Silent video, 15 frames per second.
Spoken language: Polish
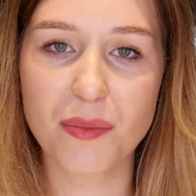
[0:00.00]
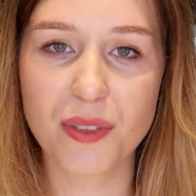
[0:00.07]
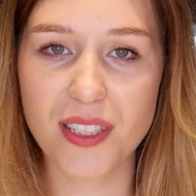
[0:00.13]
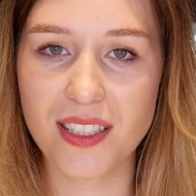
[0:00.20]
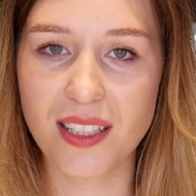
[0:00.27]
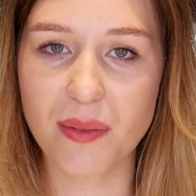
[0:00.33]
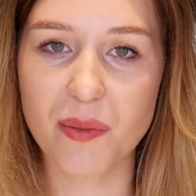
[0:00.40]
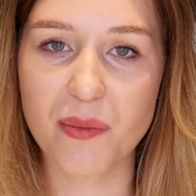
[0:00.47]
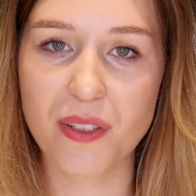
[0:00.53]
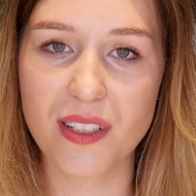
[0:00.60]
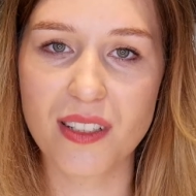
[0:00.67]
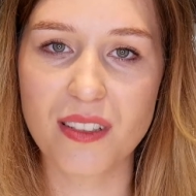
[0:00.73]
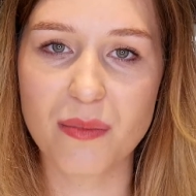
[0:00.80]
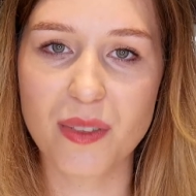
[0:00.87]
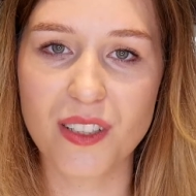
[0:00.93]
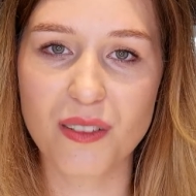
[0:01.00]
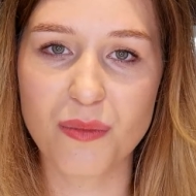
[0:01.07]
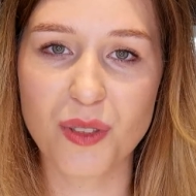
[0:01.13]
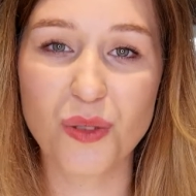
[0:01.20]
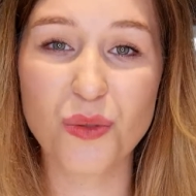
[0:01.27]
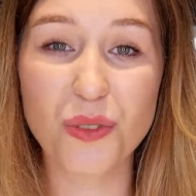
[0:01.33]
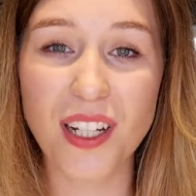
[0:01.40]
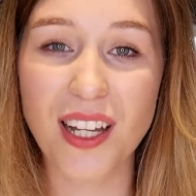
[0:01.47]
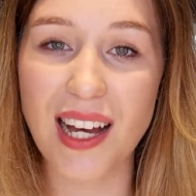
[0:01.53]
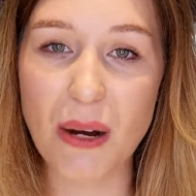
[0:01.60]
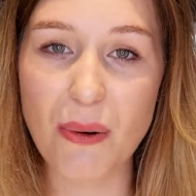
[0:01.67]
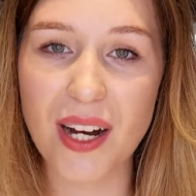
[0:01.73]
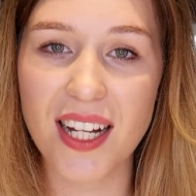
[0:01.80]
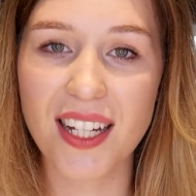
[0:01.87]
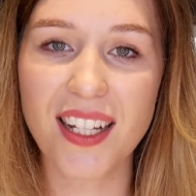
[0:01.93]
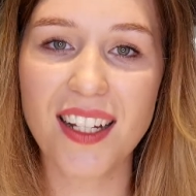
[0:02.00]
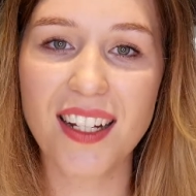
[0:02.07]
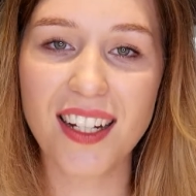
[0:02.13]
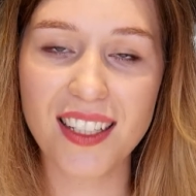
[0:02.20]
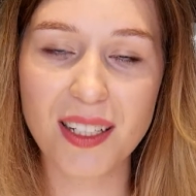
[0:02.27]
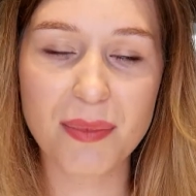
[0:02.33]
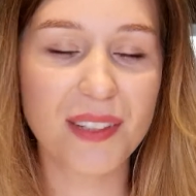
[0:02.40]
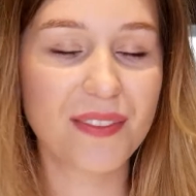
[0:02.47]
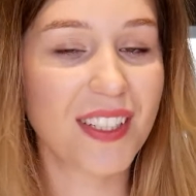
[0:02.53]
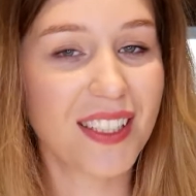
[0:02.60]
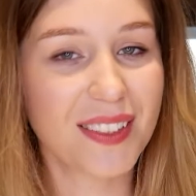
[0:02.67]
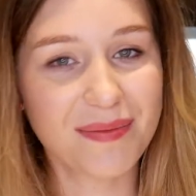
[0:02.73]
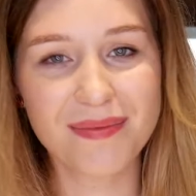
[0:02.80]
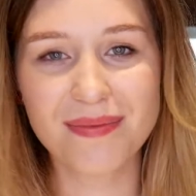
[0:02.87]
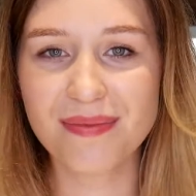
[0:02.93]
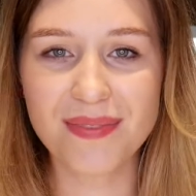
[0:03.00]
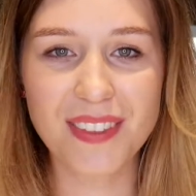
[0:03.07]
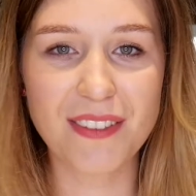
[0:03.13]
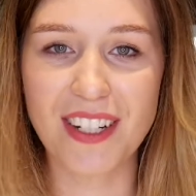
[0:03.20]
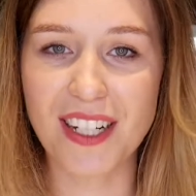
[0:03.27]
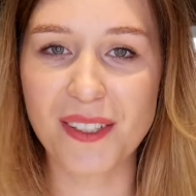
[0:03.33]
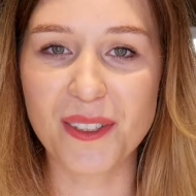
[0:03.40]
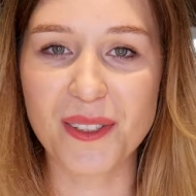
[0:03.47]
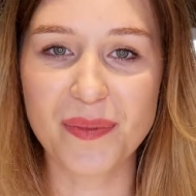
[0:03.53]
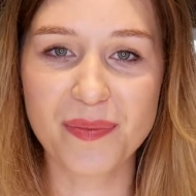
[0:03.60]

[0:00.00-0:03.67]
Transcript: bo czasami można sobie zrobić duże ała, a naprawdę nie warto.